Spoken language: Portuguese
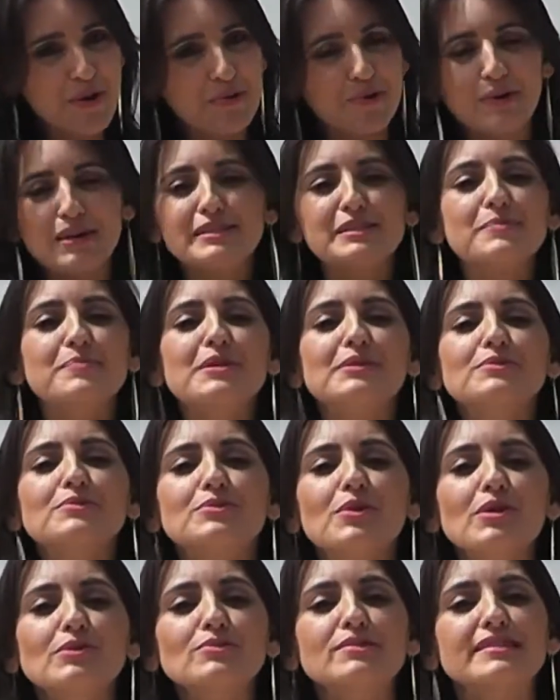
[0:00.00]
exibido
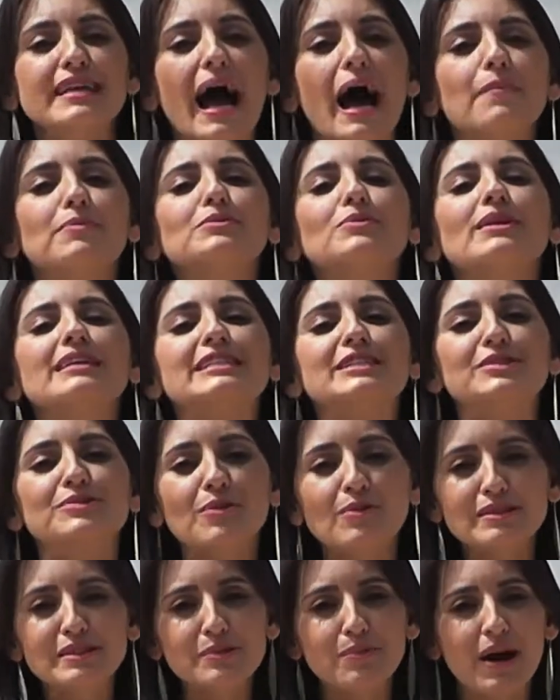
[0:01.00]
todo sábado às
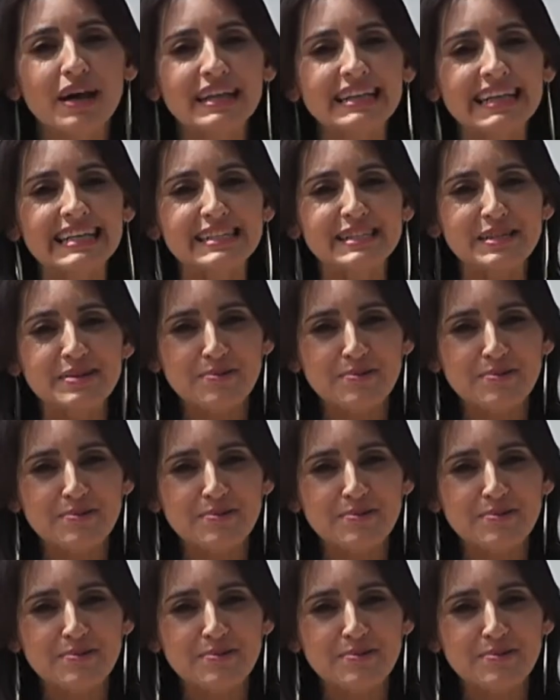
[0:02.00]
11h45